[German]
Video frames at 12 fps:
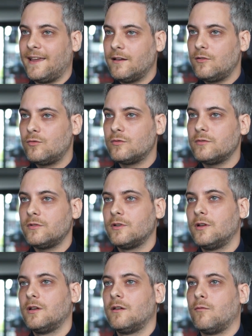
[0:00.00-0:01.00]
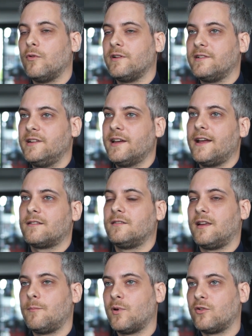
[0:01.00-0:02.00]
Regelung, wo wir direkt die
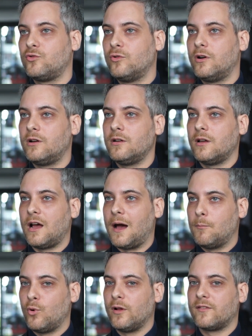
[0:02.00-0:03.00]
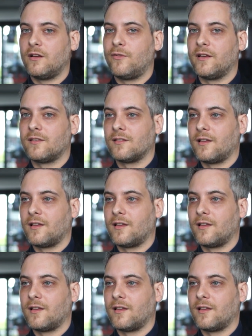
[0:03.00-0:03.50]
Temperatur am Bolzen erfassen.